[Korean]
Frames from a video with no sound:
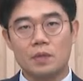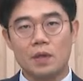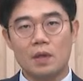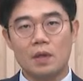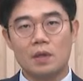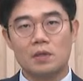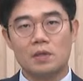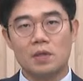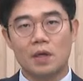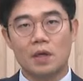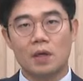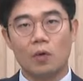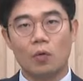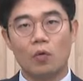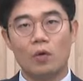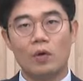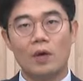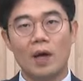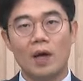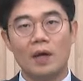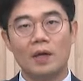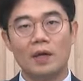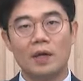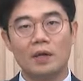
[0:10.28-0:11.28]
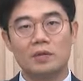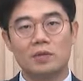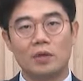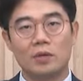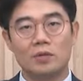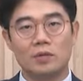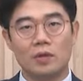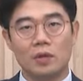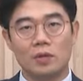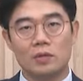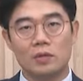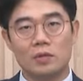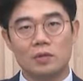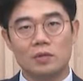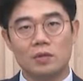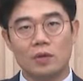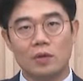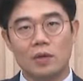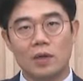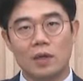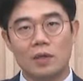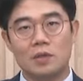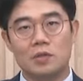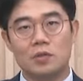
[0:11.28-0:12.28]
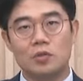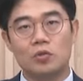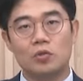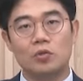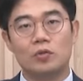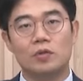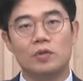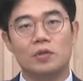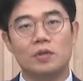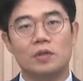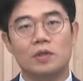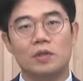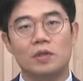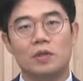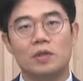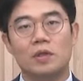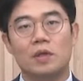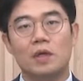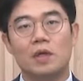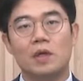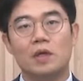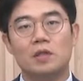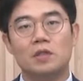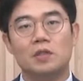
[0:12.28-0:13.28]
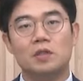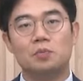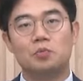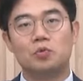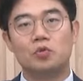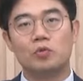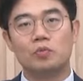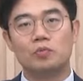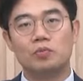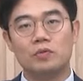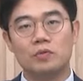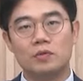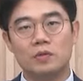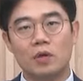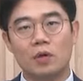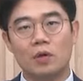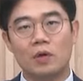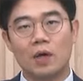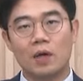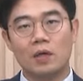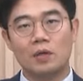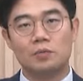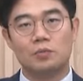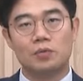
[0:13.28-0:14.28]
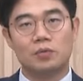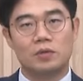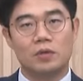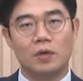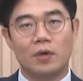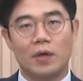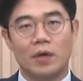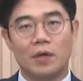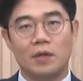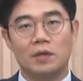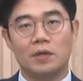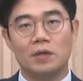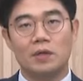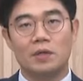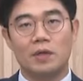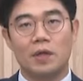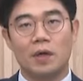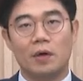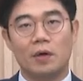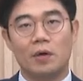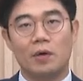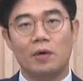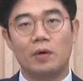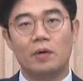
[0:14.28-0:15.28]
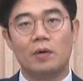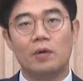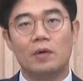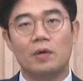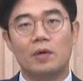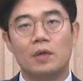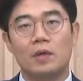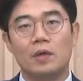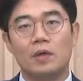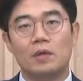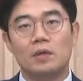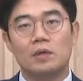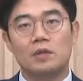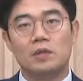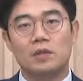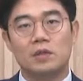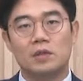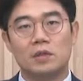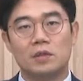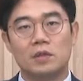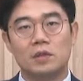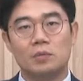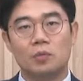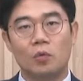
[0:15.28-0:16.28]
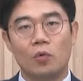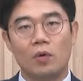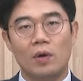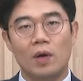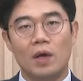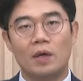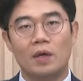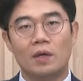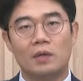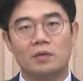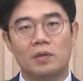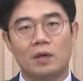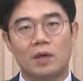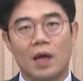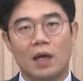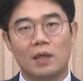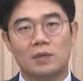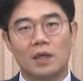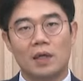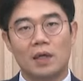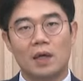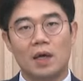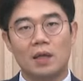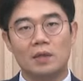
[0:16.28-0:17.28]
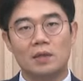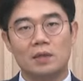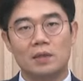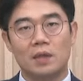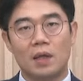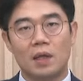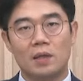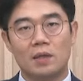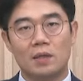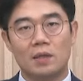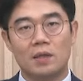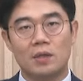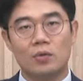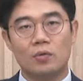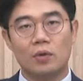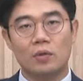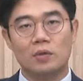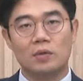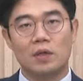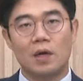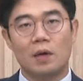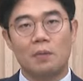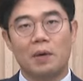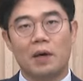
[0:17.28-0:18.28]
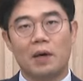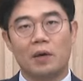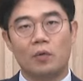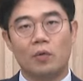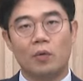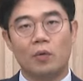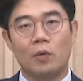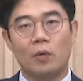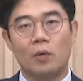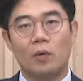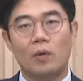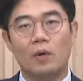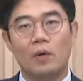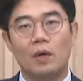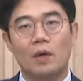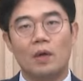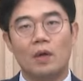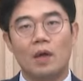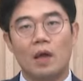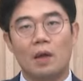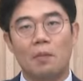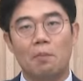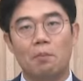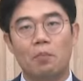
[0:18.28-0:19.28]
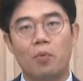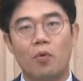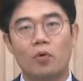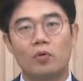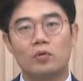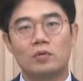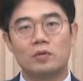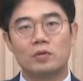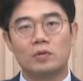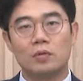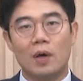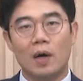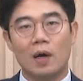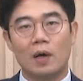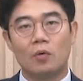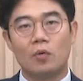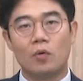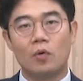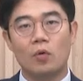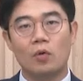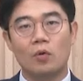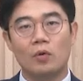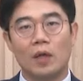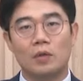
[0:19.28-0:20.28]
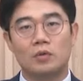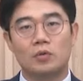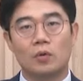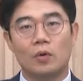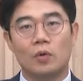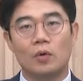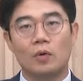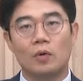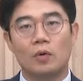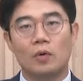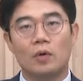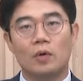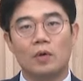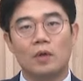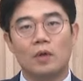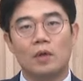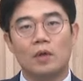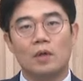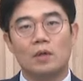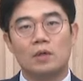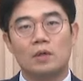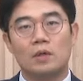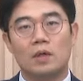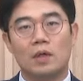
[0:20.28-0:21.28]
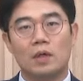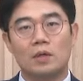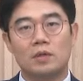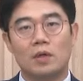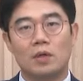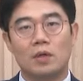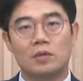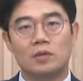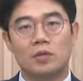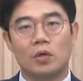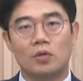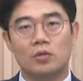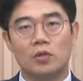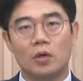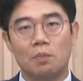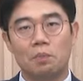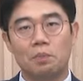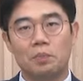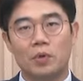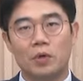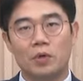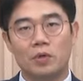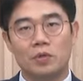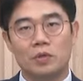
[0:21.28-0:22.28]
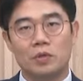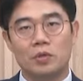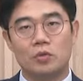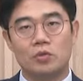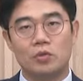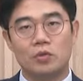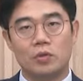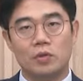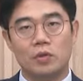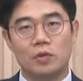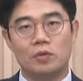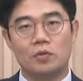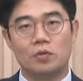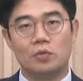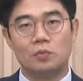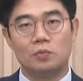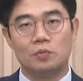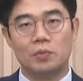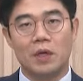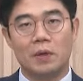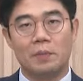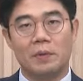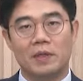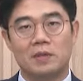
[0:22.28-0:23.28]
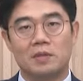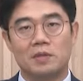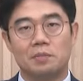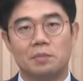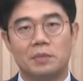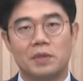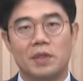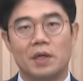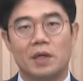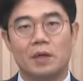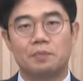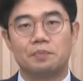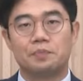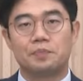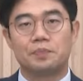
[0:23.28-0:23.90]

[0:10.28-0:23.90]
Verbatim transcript: 제가 온라인에서 떠들썩한 이슈들을 집중 분석하는 부서에 있는데요. 지금 온라인에서 가장 핫한 키워드가 바로 엠폭스와 코로나죠. 그래서 전염병 이슈를 준비해봤습니다.